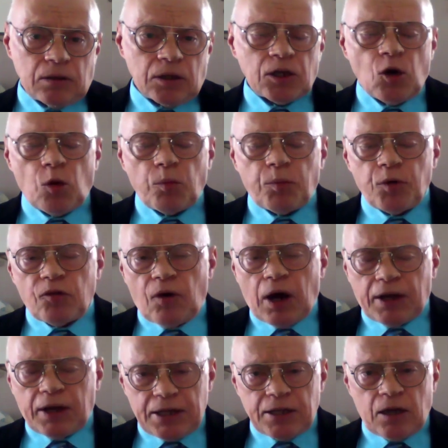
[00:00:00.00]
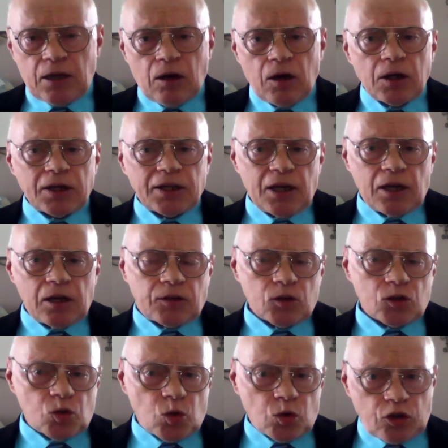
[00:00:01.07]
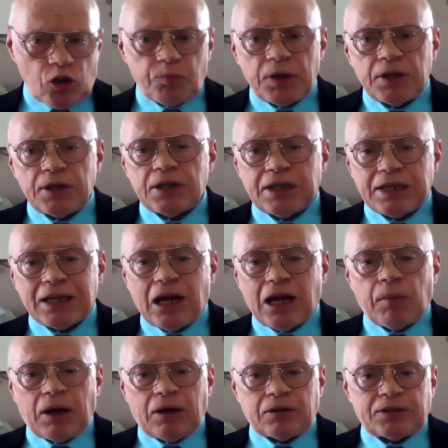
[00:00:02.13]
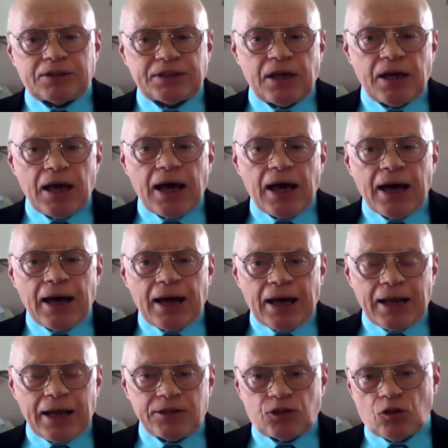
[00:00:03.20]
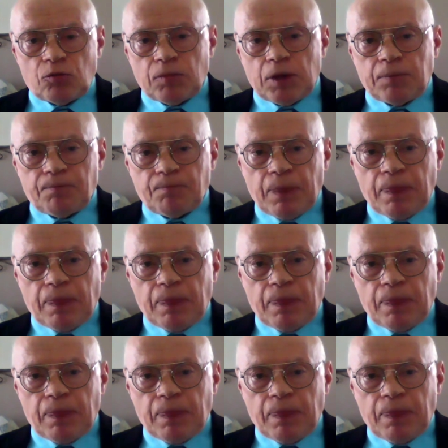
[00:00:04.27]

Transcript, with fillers: Et on peut voir qu'il y a quelques autres pays qui commencent à, la semer.